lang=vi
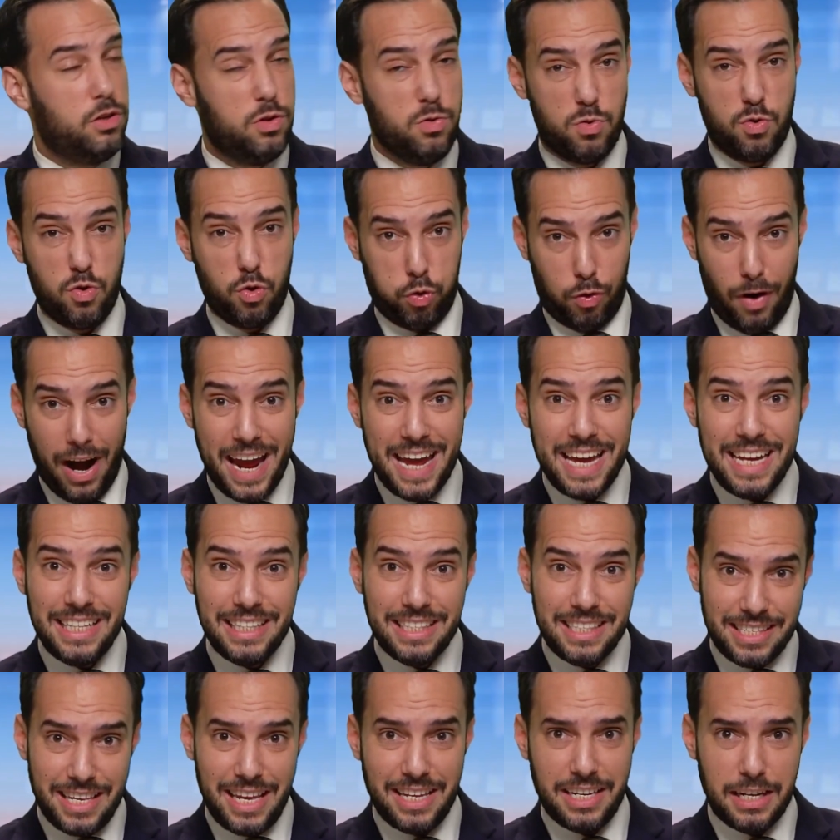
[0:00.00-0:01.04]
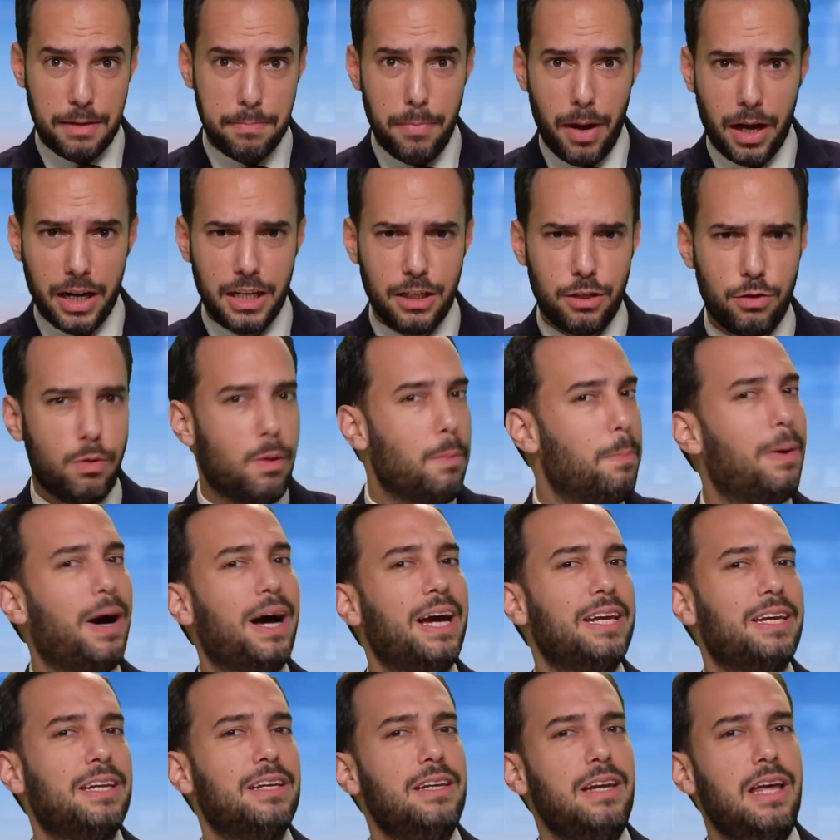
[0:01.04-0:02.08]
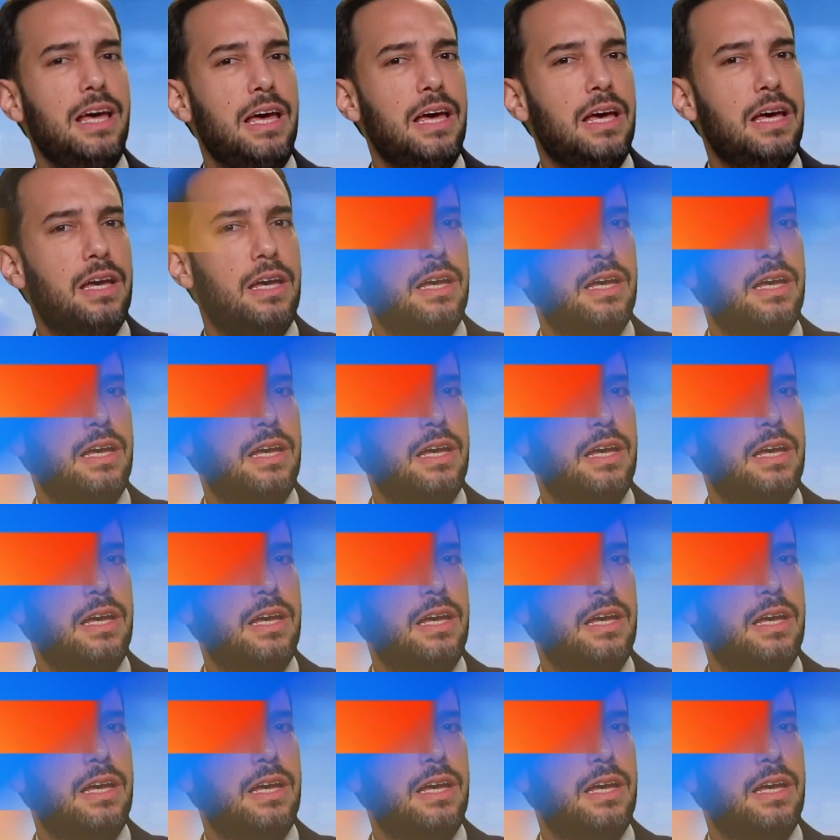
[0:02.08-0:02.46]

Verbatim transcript: Ukraine chuyển tiền cho một người nhà Biden ư?